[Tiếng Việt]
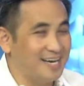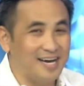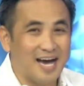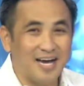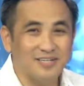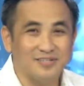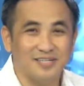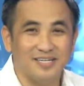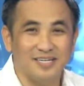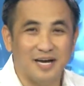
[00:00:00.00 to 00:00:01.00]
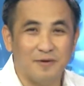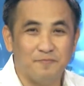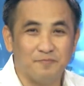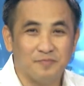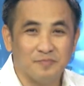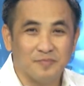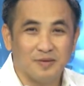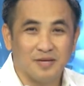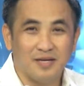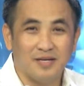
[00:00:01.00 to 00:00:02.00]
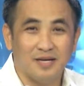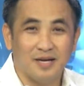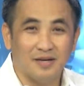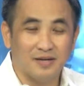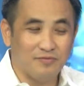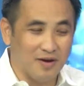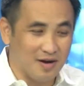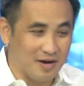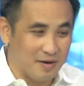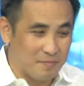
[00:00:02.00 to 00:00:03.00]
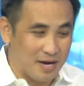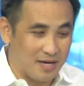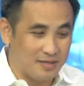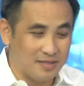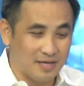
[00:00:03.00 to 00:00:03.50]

uh, actually um, cái uh, cái phần mà